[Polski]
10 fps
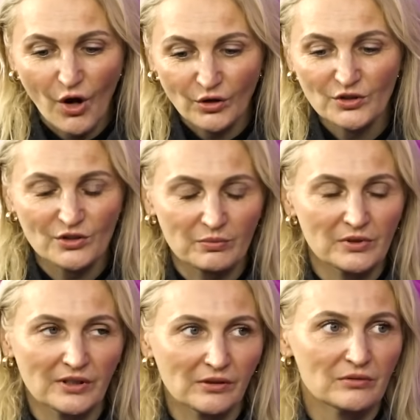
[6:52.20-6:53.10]
oni
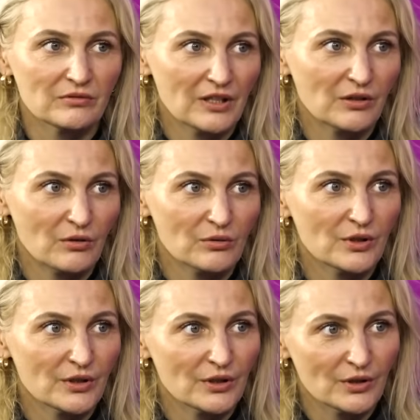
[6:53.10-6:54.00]
zrobili taką
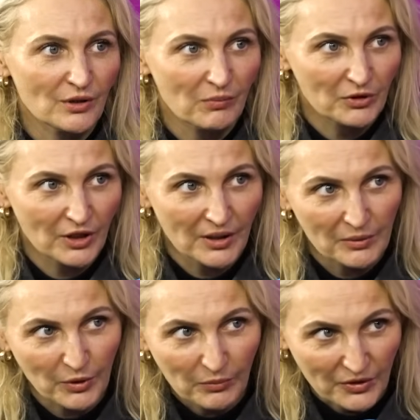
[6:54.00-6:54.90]
wielką yy,
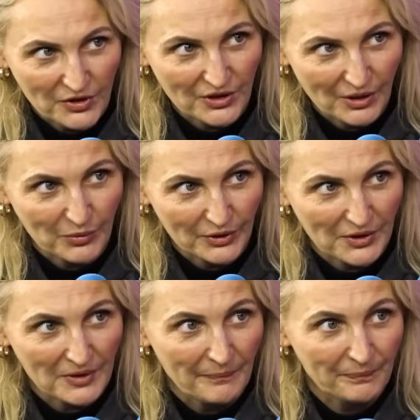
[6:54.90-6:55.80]
robotę promocji tej
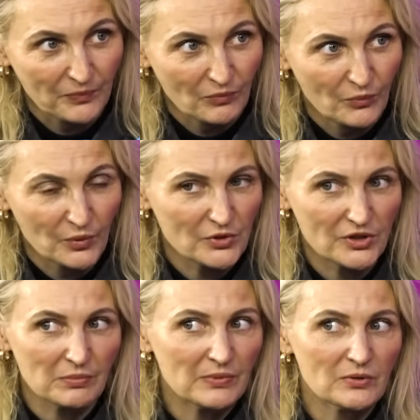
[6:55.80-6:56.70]
płyty bo
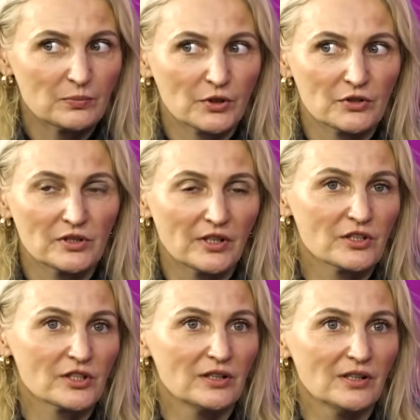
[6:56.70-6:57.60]
ludzie po prostu przychodzili,
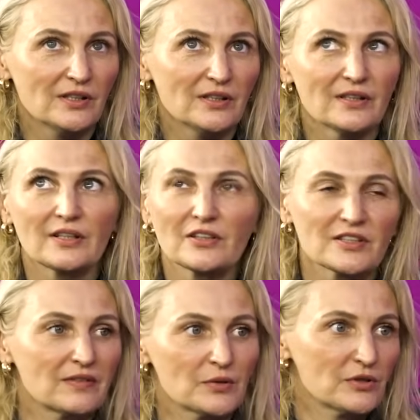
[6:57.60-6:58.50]
tańczyli i nagle
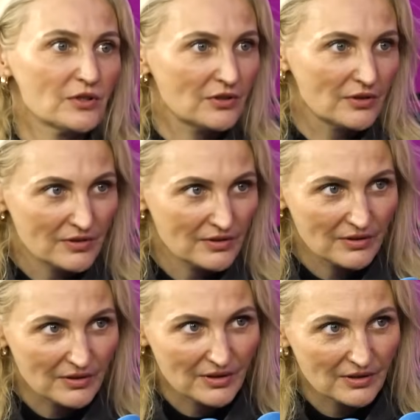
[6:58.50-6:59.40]
okazywało się, że to
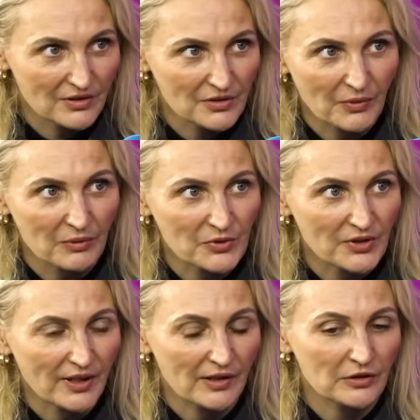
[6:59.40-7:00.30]
jest, e, to jest moja
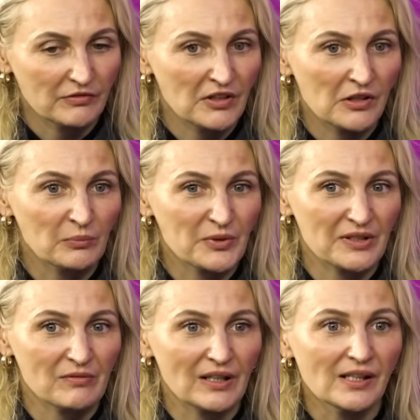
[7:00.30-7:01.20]
muzyka i wtedy ją
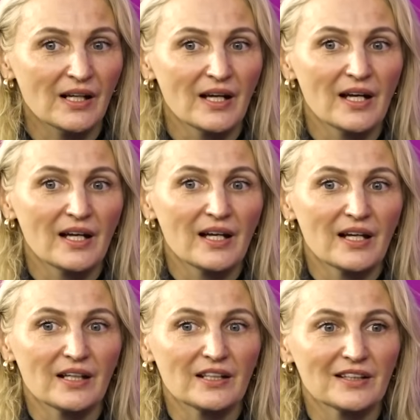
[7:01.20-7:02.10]
poznawali.
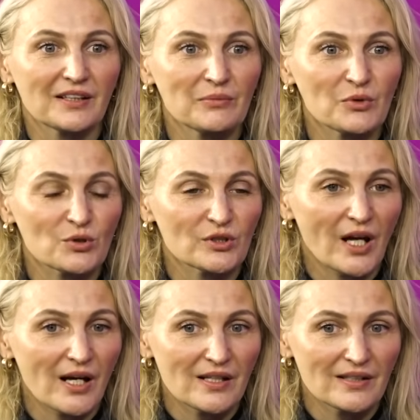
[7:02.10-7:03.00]
I takim już
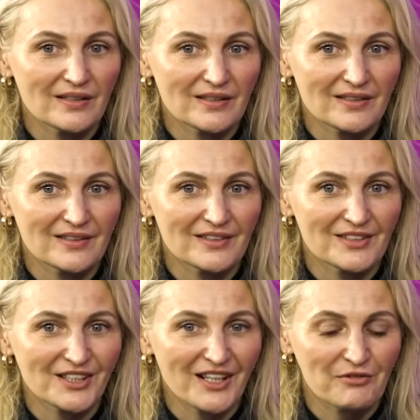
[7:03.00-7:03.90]

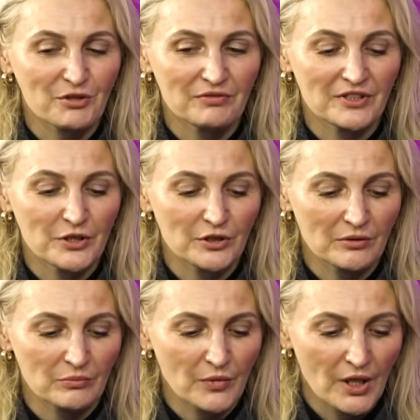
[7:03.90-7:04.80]
najciekawszym
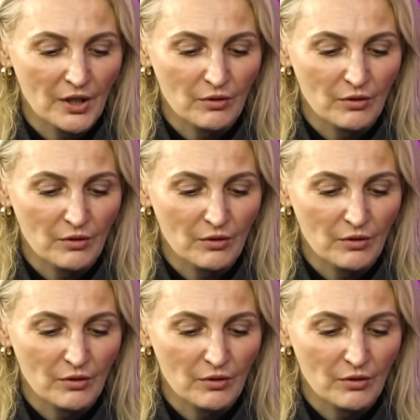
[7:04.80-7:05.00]
wydarzeniem